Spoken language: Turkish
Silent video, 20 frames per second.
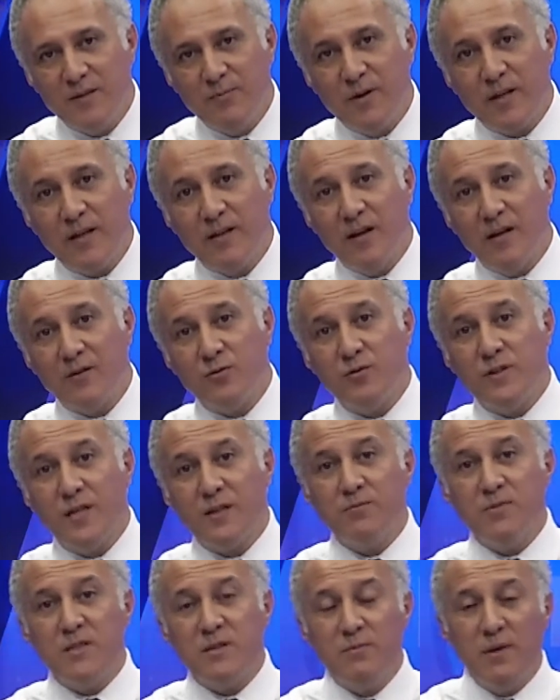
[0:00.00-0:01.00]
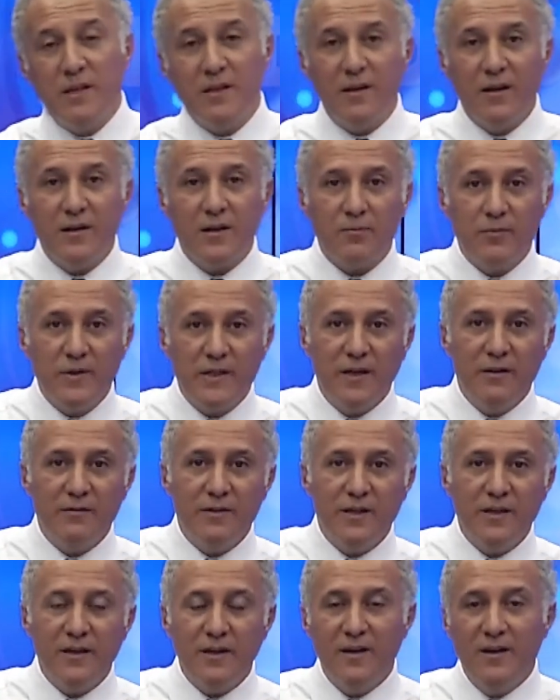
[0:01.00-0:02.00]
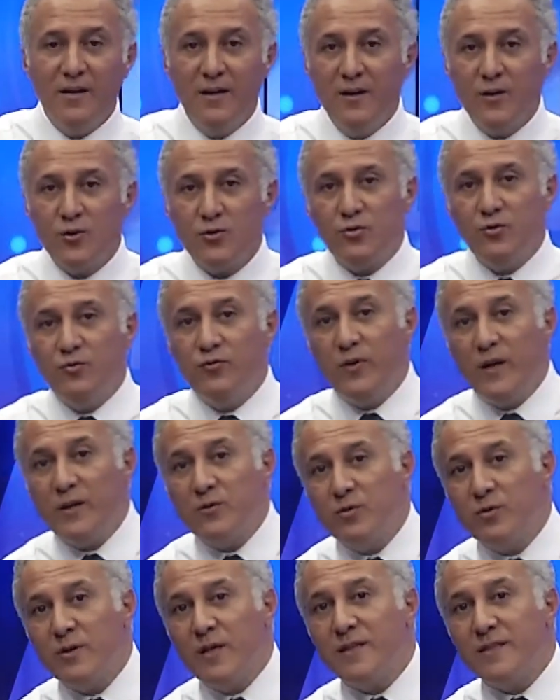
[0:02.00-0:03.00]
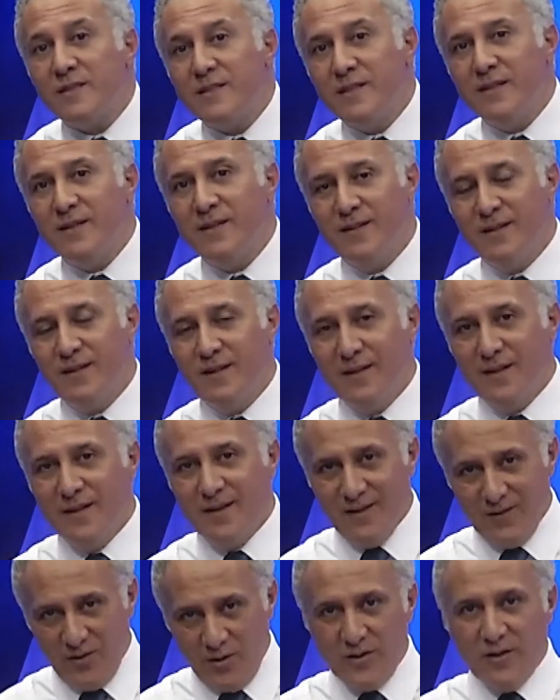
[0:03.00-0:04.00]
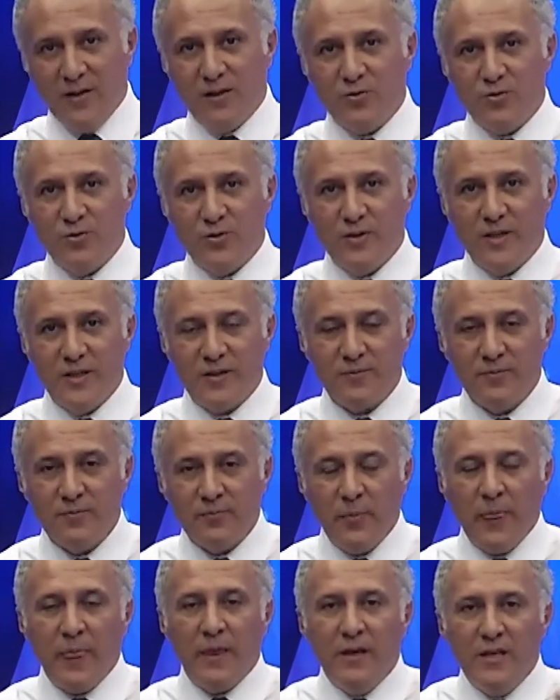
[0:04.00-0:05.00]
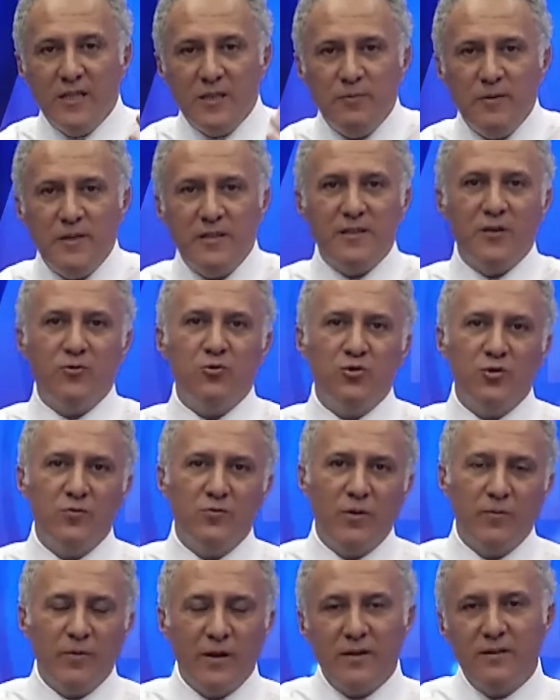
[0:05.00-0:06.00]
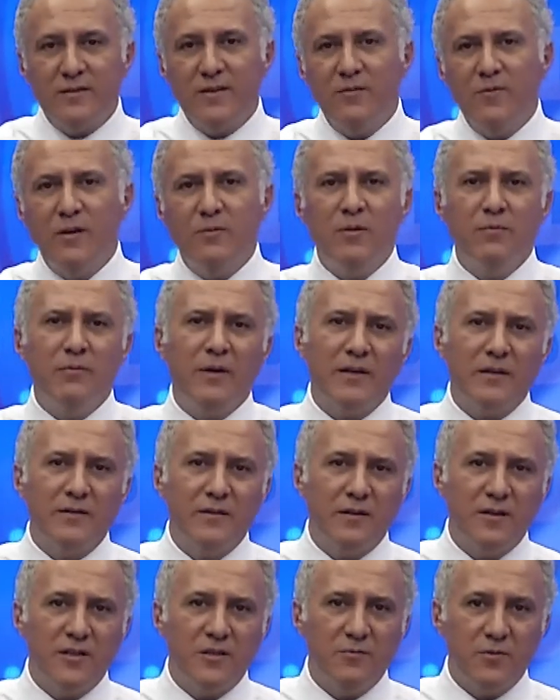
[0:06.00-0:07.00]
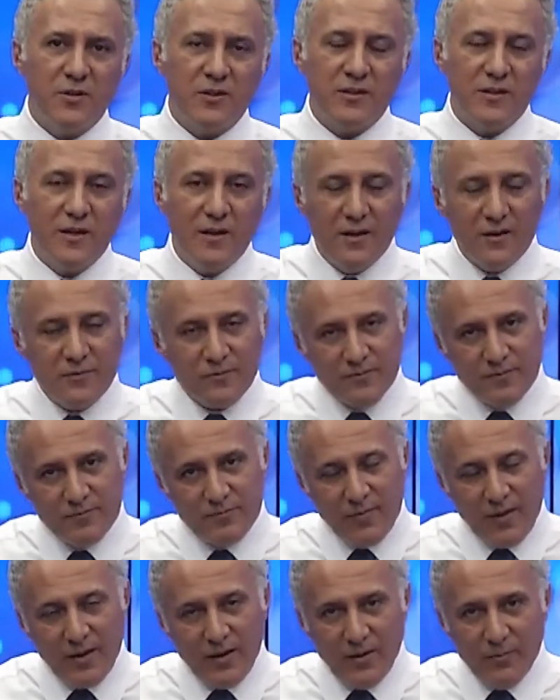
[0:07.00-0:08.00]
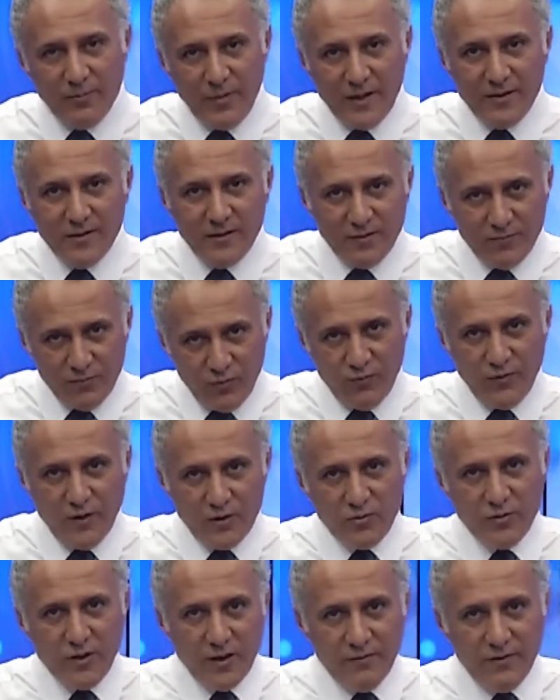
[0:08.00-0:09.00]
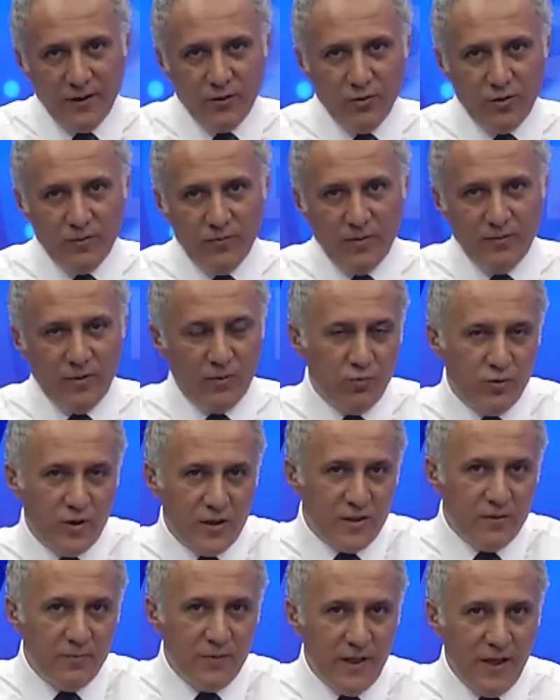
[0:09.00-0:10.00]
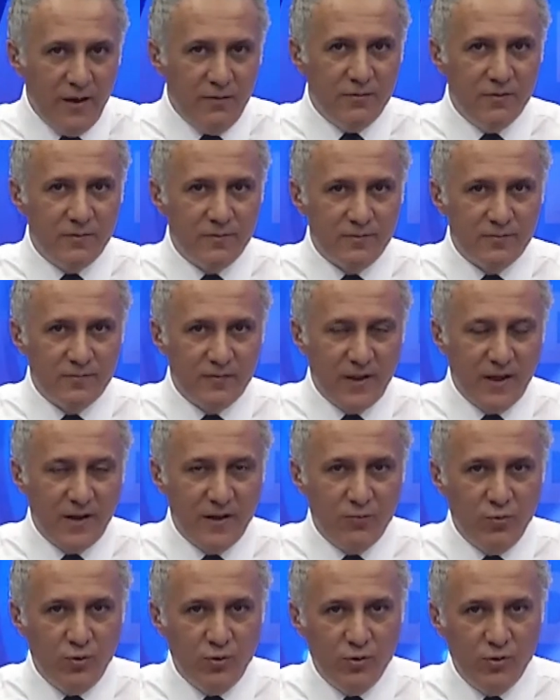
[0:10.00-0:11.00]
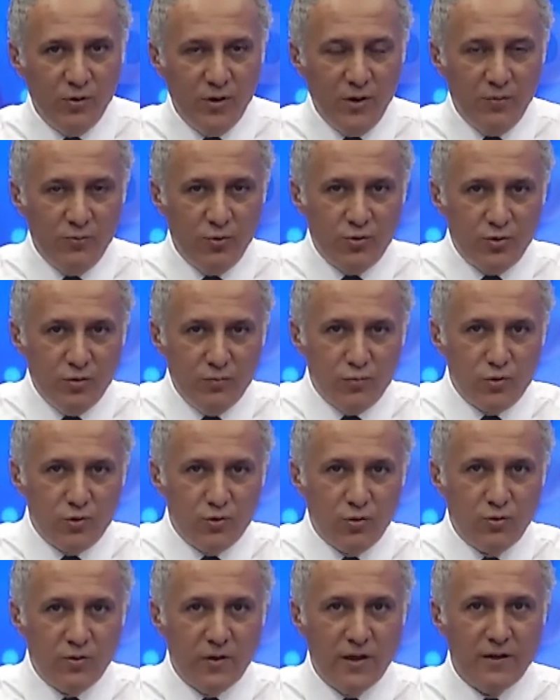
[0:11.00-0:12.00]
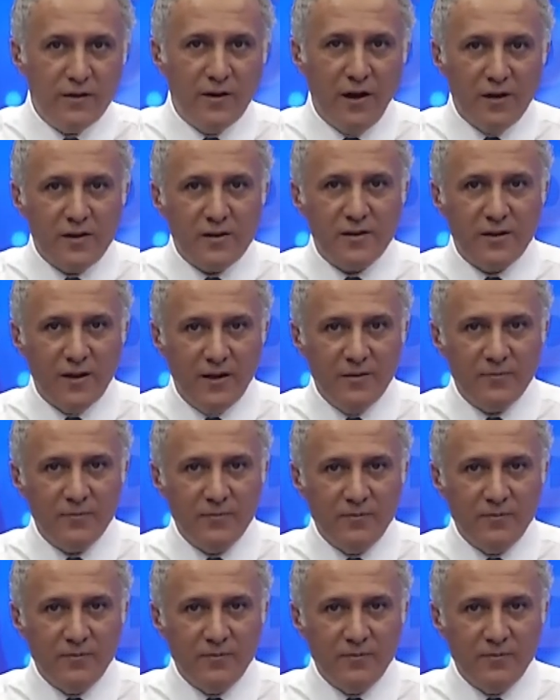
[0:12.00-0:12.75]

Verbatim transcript: parayla 670 milyarlık bir evde su faturası çıkartıyorlar. Hiçbirisi de düşünmüyor. Bakın tamamen makinalaşmış. Ya ben bu faturayı veriyorum ama burası bir ev. Yani bu bütün musluklarını açsa,